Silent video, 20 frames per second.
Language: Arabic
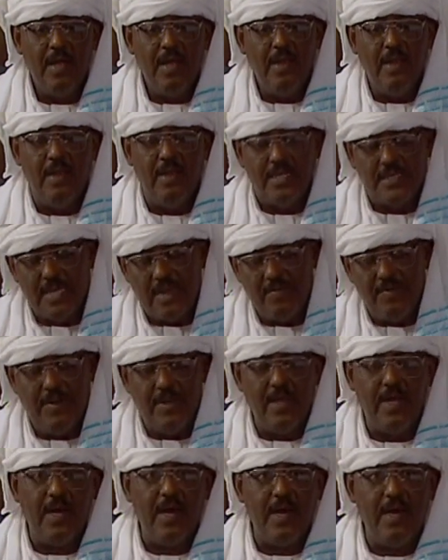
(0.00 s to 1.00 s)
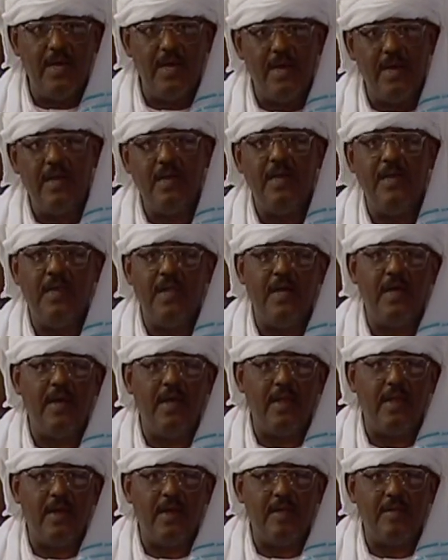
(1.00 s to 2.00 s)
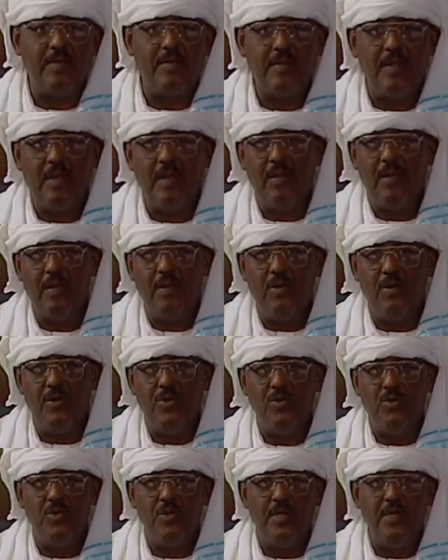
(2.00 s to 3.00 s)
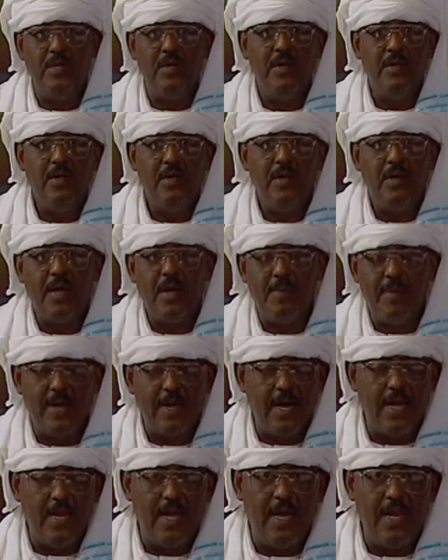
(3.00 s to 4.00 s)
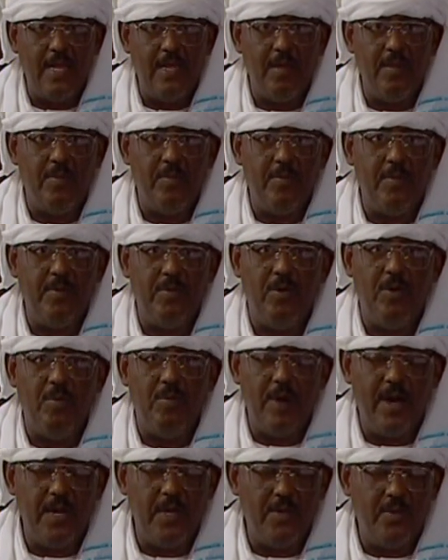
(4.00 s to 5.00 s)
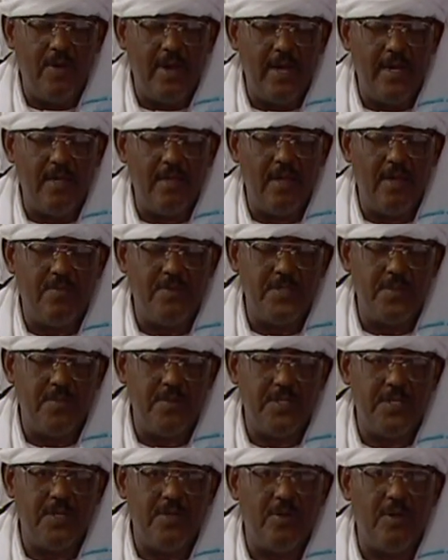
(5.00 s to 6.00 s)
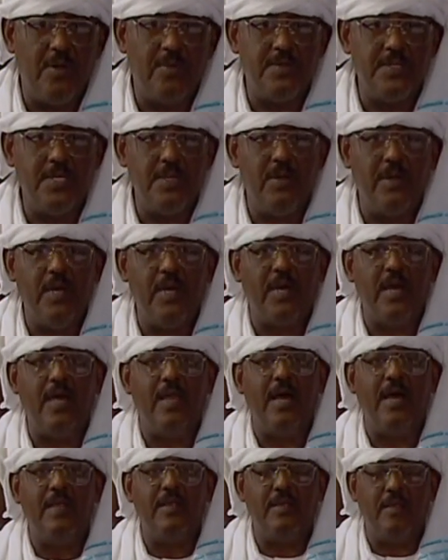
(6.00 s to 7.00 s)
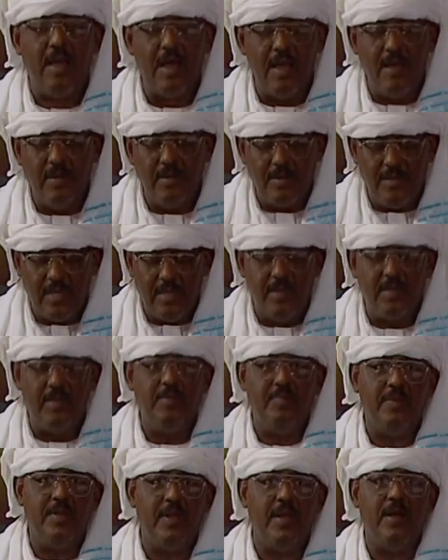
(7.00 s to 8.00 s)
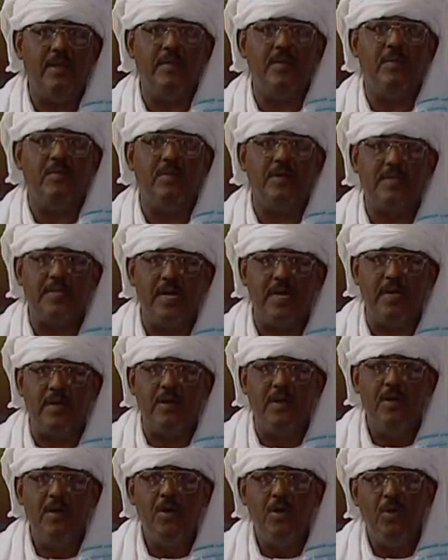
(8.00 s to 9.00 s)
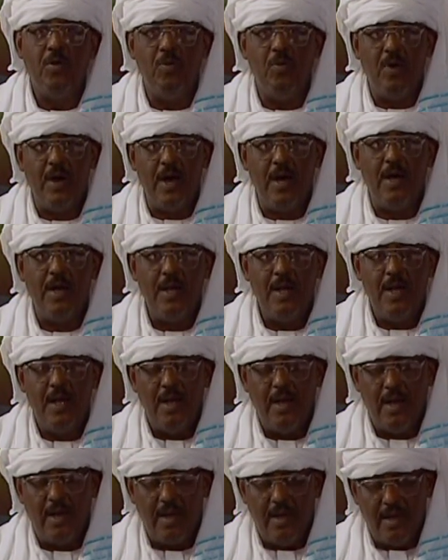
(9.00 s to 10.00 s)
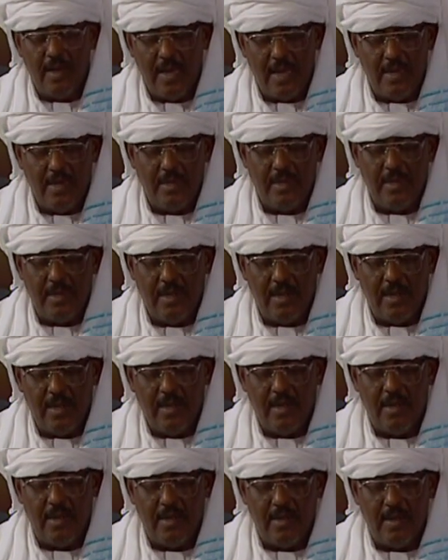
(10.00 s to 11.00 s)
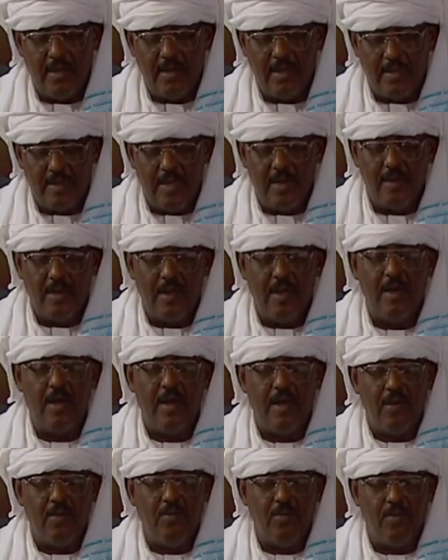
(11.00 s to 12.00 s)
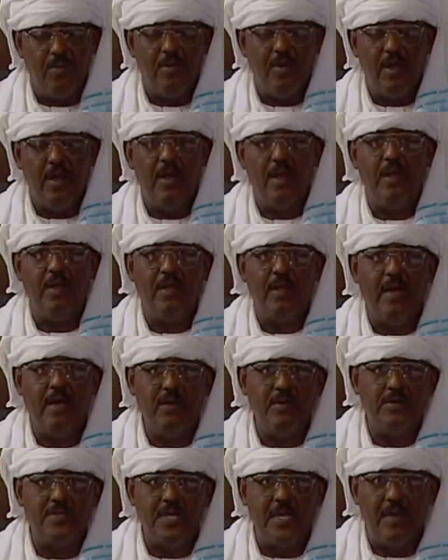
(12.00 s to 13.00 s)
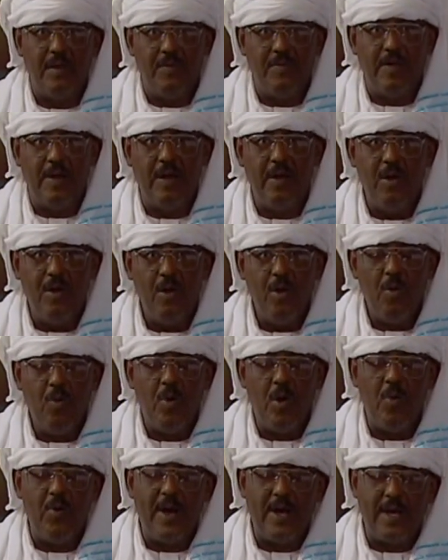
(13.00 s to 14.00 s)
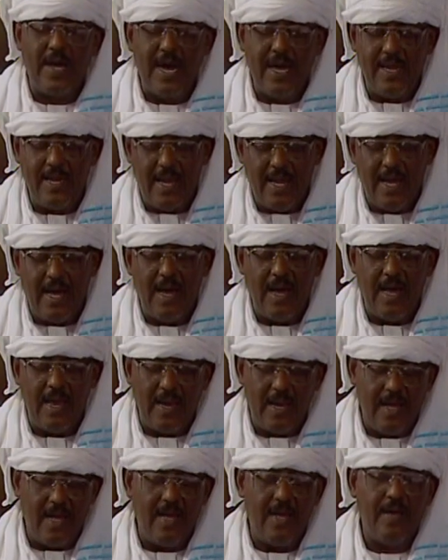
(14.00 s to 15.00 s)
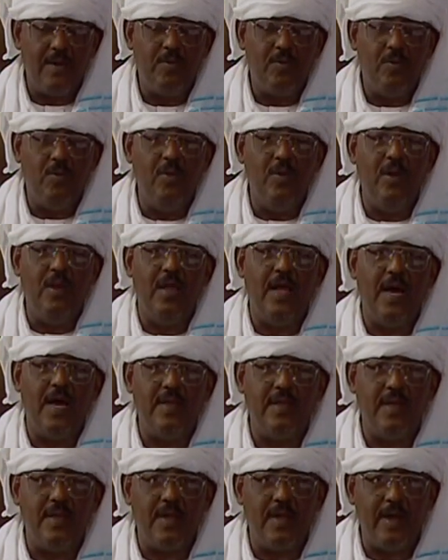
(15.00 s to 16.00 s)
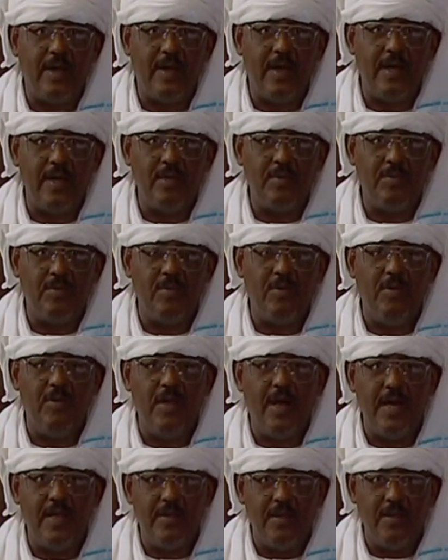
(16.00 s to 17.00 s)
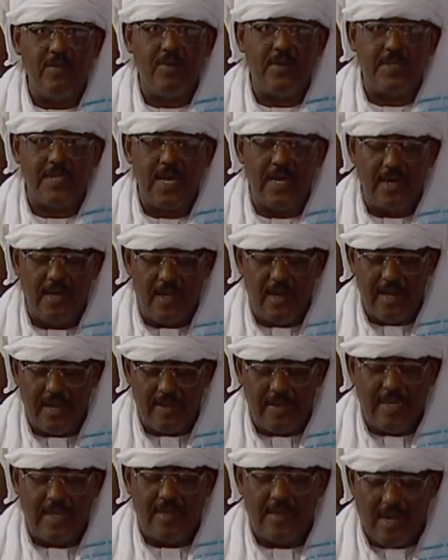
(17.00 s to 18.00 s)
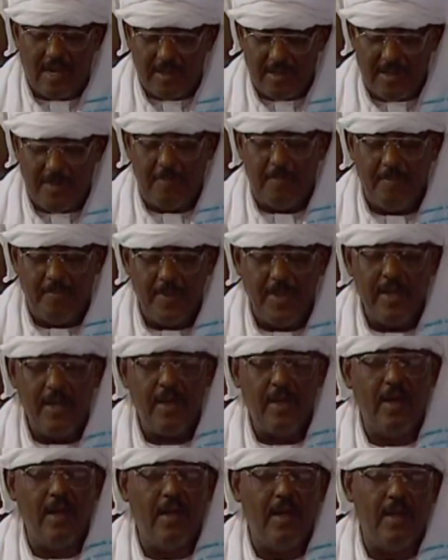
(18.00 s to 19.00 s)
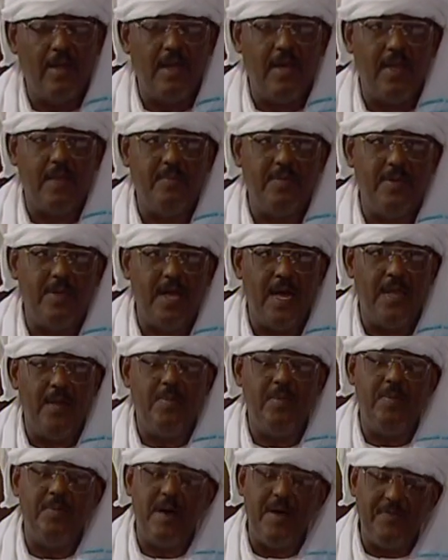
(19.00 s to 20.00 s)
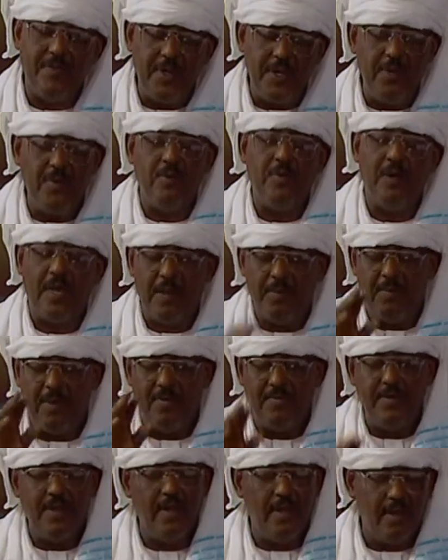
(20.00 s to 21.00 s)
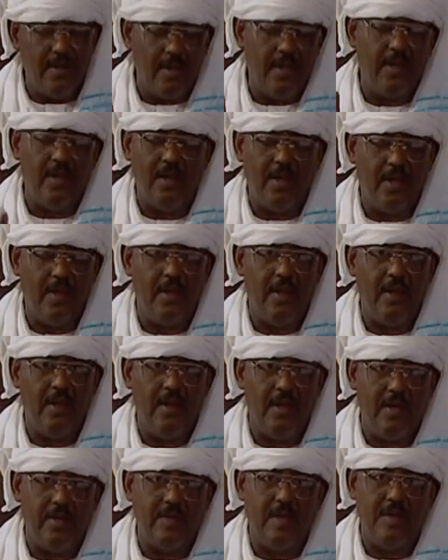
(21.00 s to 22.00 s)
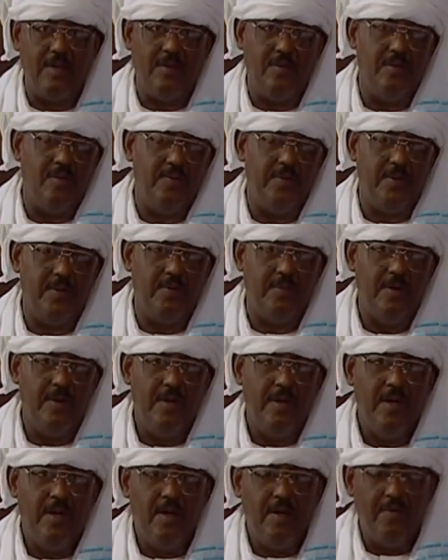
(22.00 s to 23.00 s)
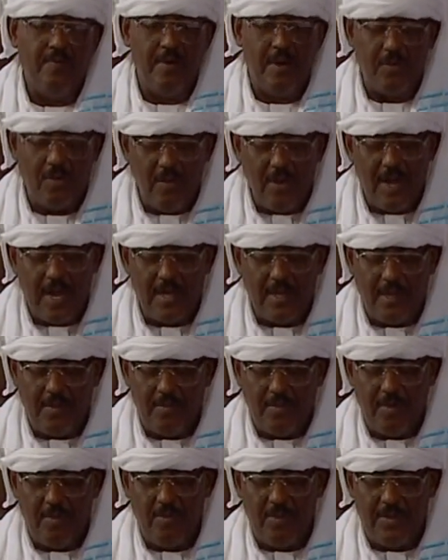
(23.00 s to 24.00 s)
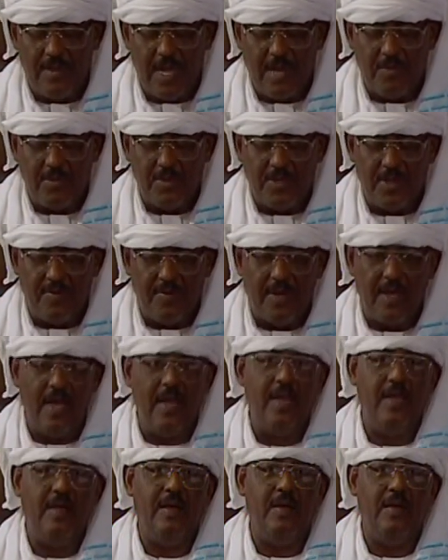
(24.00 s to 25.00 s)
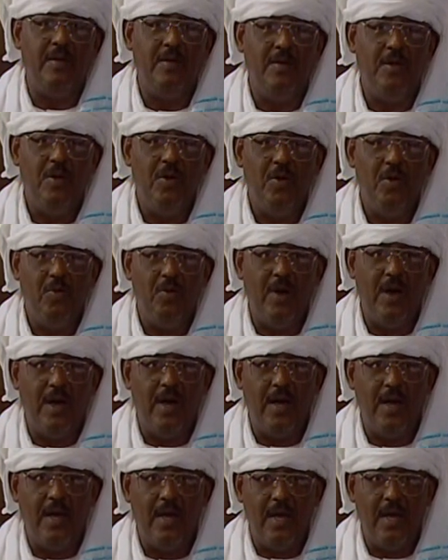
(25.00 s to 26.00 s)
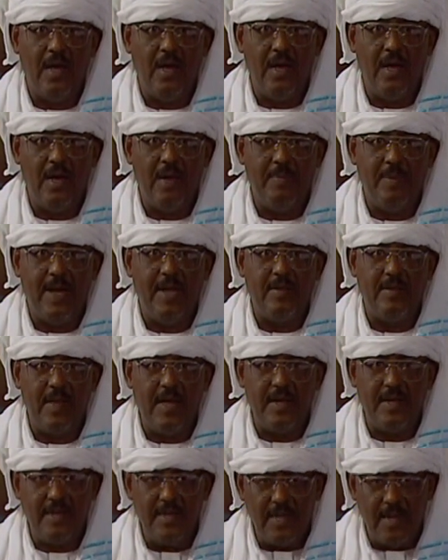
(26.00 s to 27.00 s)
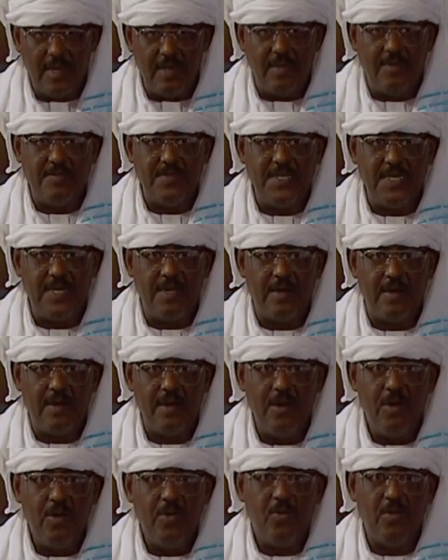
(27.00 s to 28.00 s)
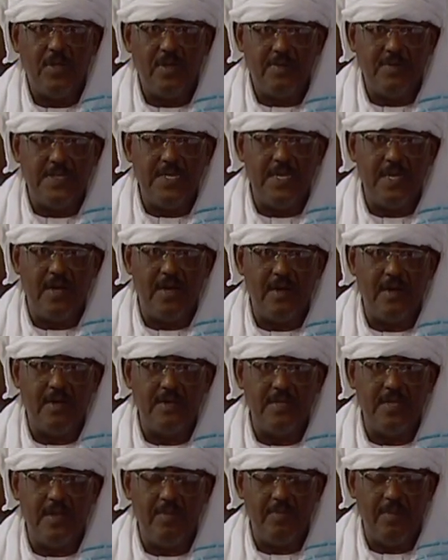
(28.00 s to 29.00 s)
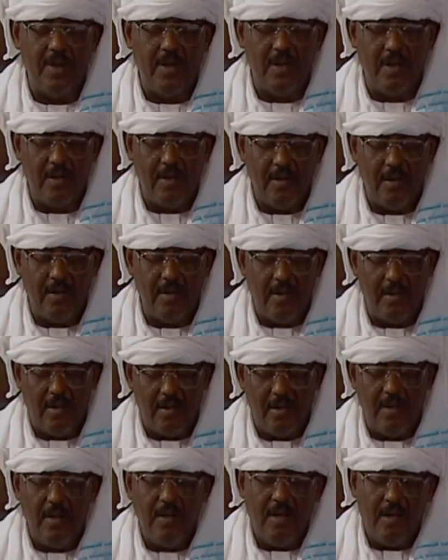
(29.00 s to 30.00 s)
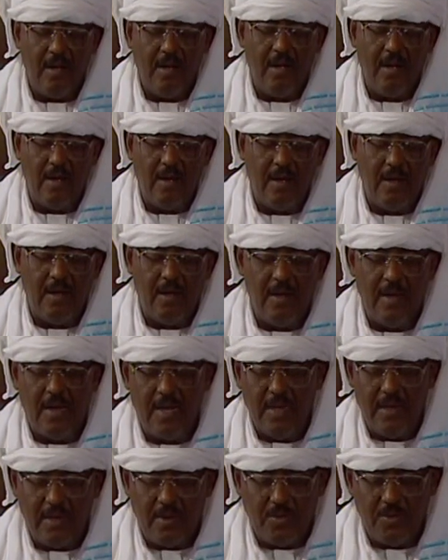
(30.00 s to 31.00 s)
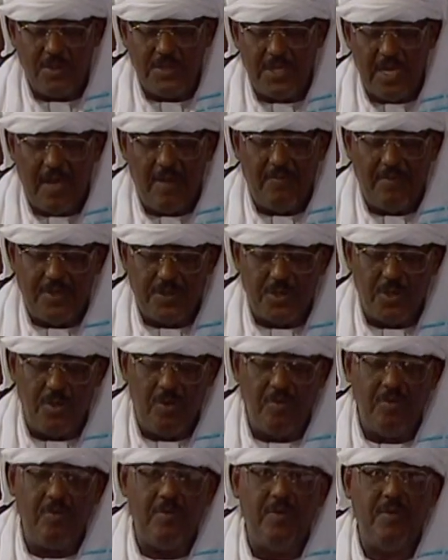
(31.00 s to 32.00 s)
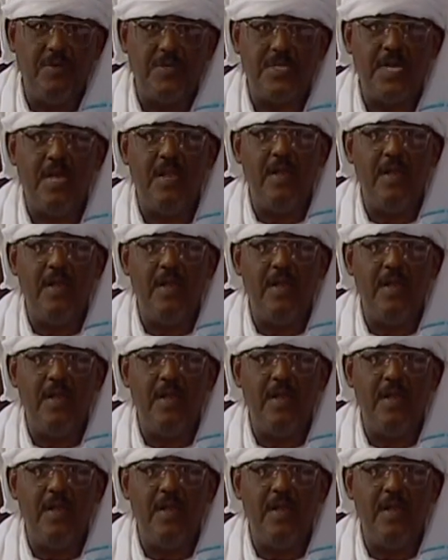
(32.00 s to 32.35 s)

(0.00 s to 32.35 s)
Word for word: لنصل في النهاية إلى الخط الحدودي كما كان عليه يوم واحد واحد 1956 الحقيقة كان عدد هائل جدا من هذه الوثائق و آه، يعني آه، قدرنا أن يعني نصنفها ووقعنا على كل هذه الخرائط وكل هذه الوثائق التي تخدم آه، الغرض بتاعنا بما فيه بما فيه الأعضاء الجنوبيون فكل هذه الوثائق متفق عليها وبعد ذاك جينا لتفسيره وتفسيره زي ما آه، يعني وزيع في الصحف وفي وسائل